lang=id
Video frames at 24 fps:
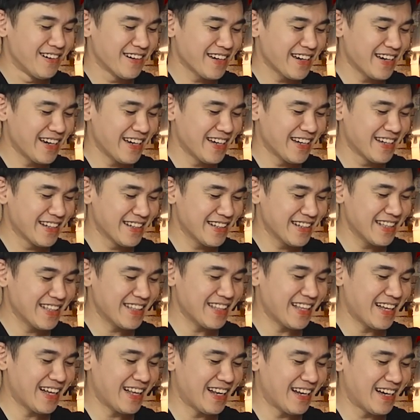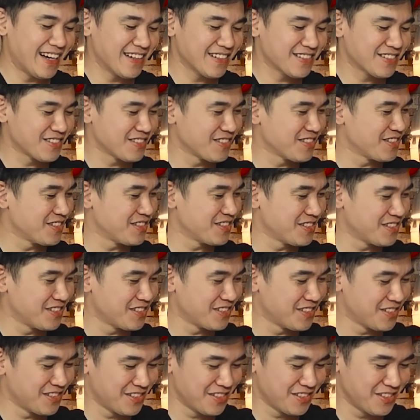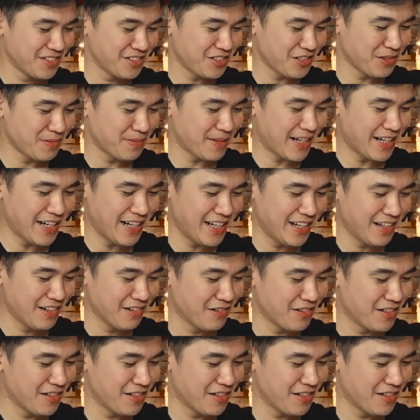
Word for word: Oke, kita langsung cobain.